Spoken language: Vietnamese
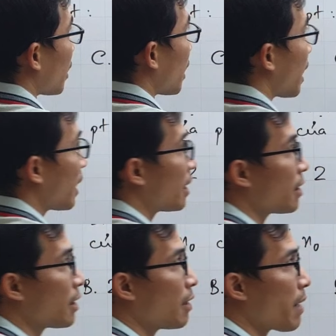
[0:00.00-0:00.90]
Đây này,
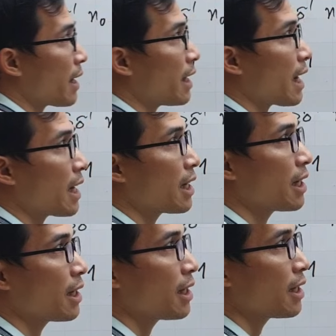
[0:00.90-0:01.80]
đề bài đây này.
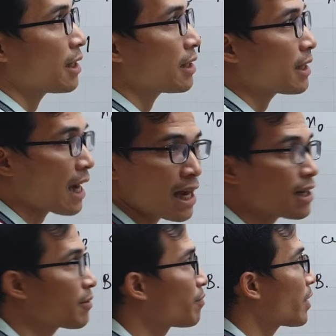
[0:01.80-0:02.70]

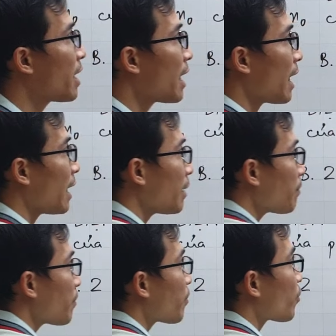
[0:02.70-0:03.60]
Nhá. F
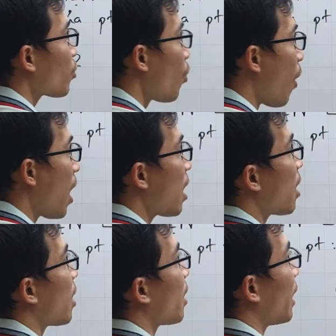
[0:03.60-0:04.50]
của
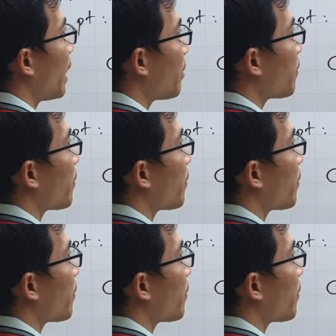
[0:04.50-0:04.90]
F